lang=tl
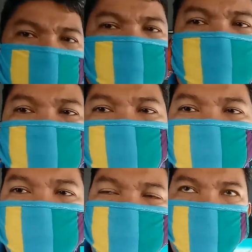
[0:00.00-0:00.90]
And then meron
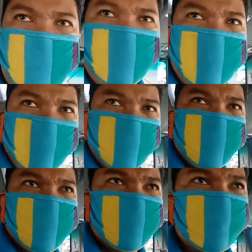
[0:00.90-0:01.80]
dito CR
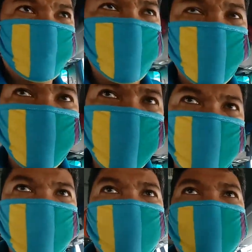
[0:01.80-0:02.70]
guys.
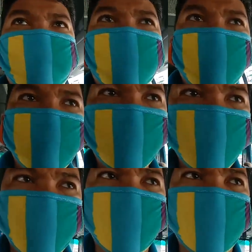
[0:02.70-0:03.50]
And meron mga